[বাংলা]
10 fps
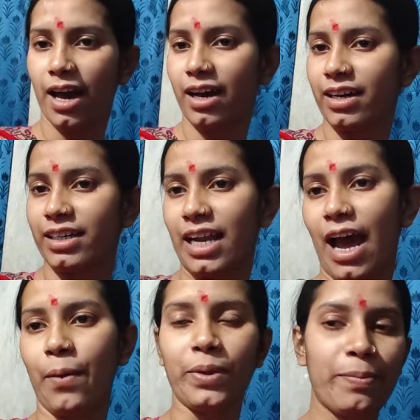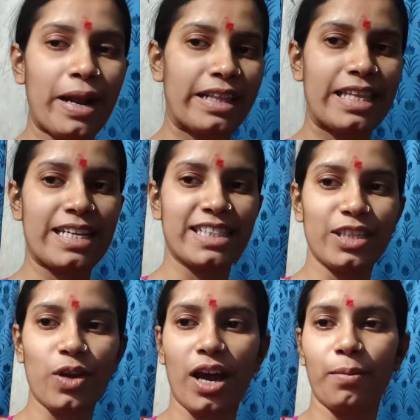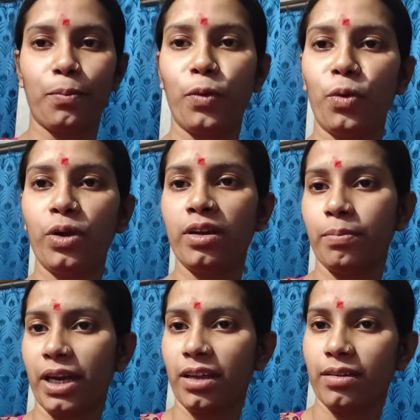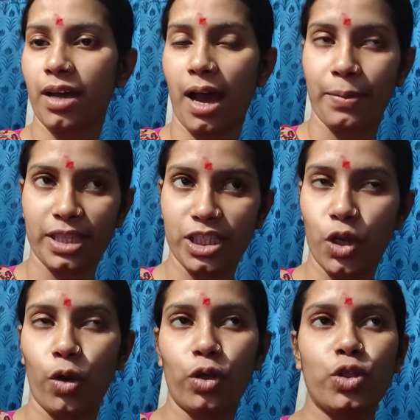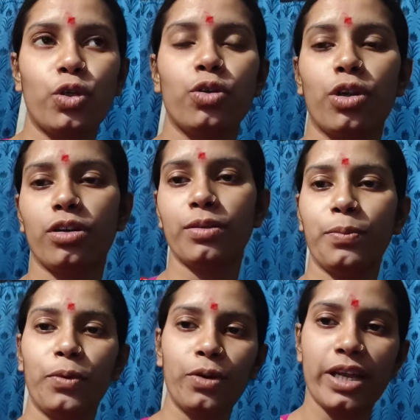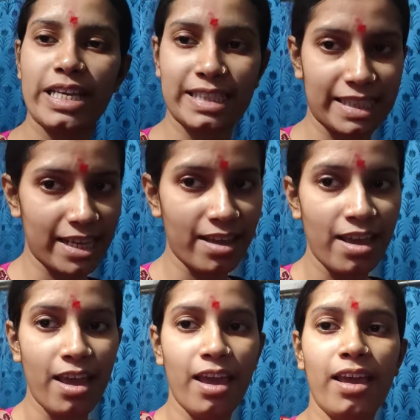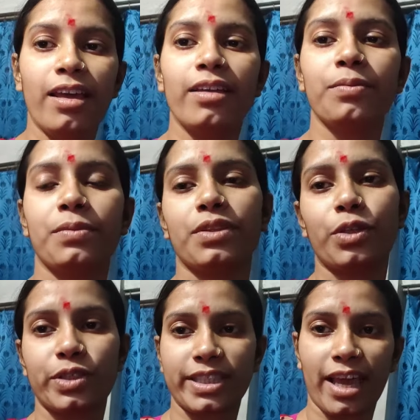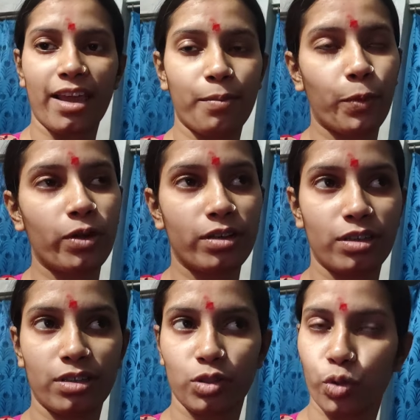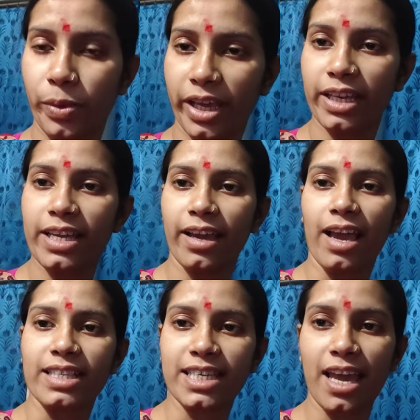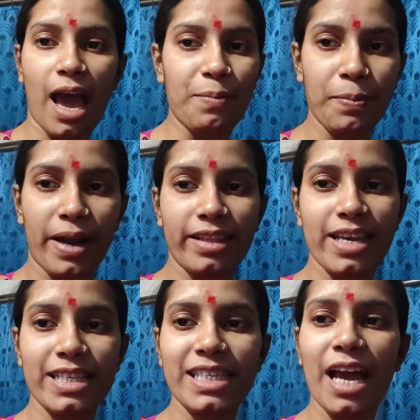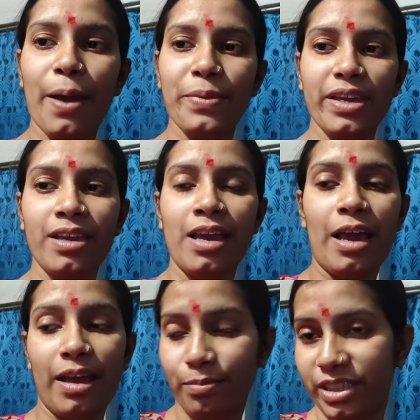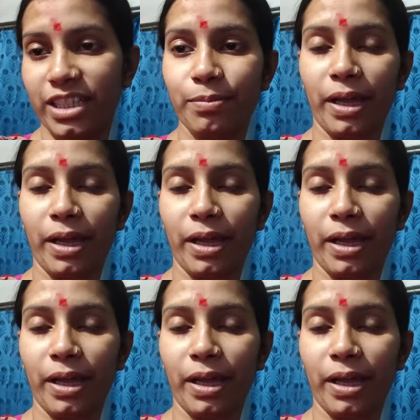আর আমি বাড়িতে আছি তো বোন মানে আমাদের যে ননদ ছোট ননদ বোন এসছে তো সে সুমিকে নিয়ে গেছে আমি বাড়িতে আছি আমি যিনি